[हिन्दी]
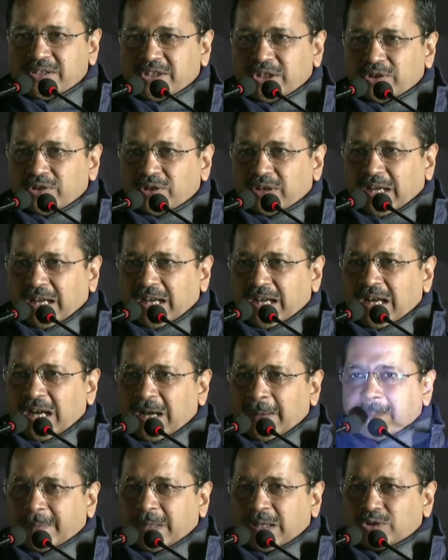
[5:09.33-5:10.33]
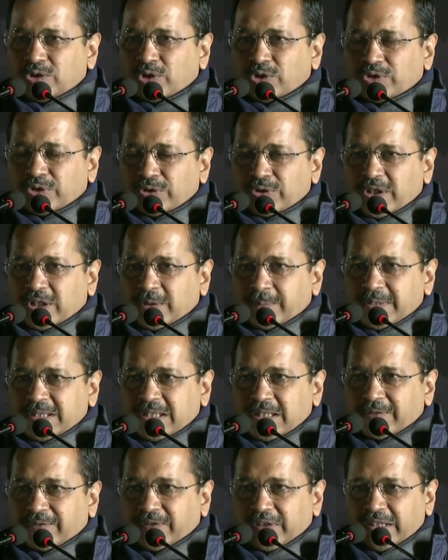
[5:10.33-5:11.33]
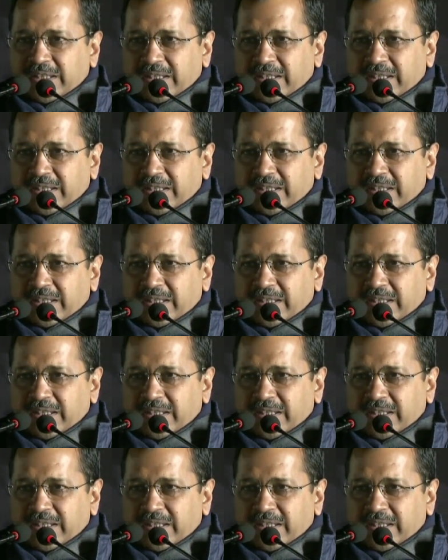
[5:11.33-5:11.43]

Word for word: जीरो रहेगा आपका 200 यूनिट बिजली फ्री